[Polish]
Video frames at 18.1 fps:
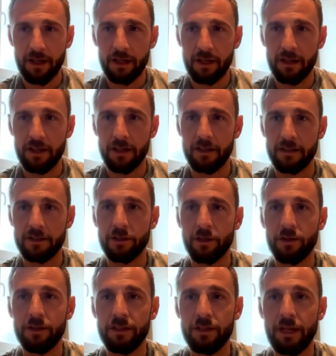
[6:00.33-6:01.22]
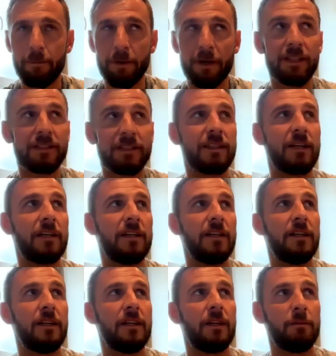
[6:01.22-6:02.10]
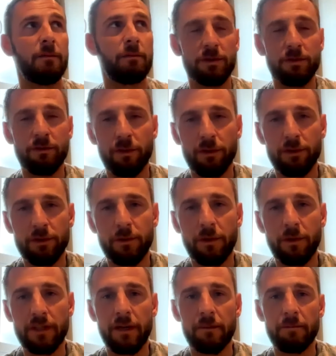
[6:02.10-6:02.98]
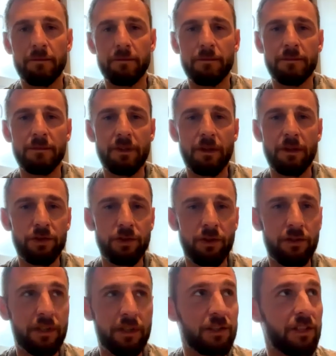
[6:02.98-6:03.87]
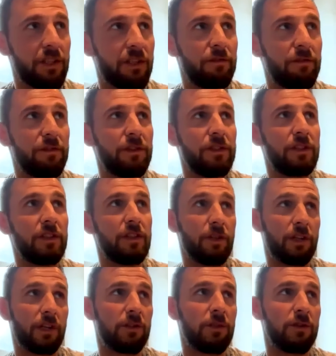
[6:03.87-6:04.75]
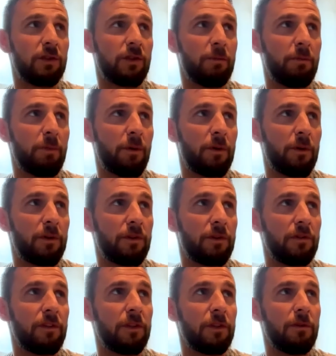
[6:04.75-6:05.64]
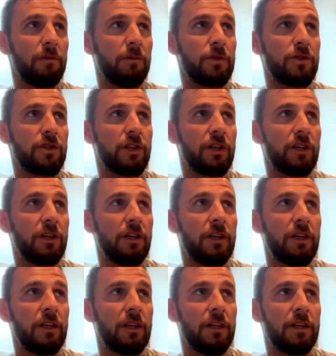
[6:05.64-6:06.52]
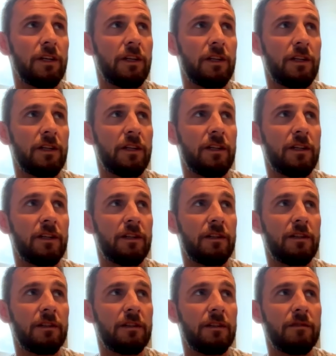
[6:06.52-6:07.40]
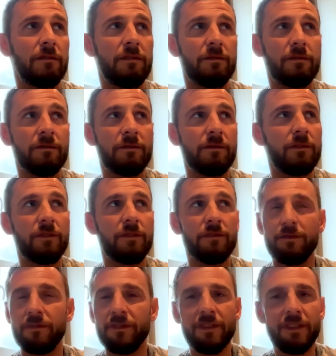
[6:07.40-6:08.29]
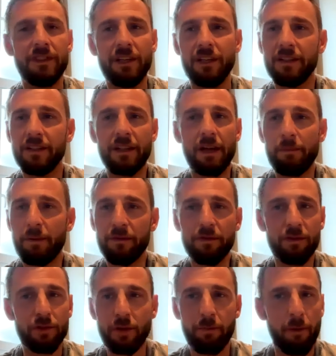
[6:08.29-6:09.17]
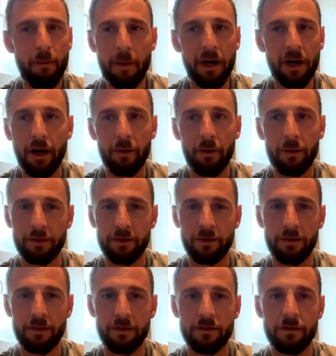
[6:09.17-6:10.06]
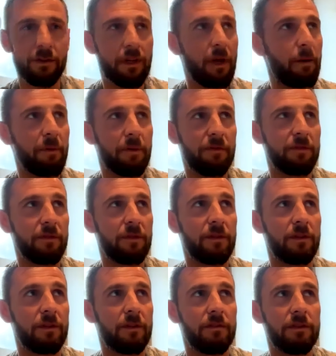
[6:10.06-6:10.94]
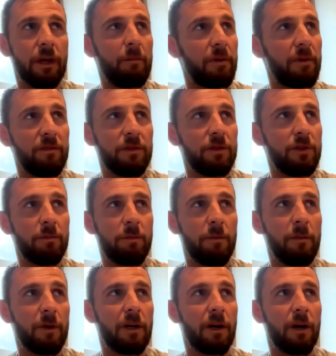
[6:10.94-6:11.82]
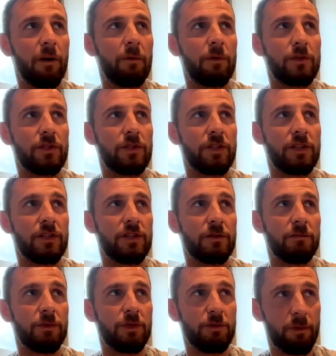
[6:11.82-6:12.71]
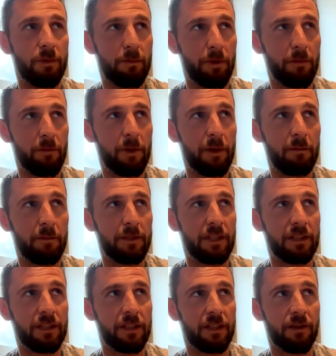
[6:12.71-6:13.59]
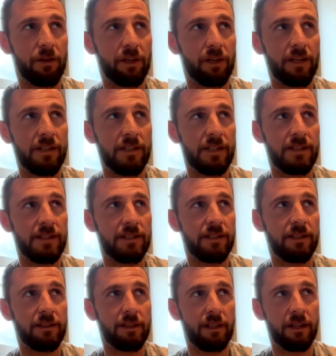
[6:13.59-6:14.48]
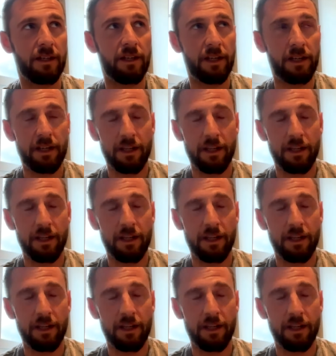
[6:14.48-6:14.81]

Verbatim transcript: e, solidna praca pozwoliła nam no, osiągać takie wyniki, to tak jak do tej pory. No wiadomo, że e, nie, na pewno nie pomagało to. To na pewno. Na pewno nie pomagało, że, że mieliśmy problemy takie organizacyjne,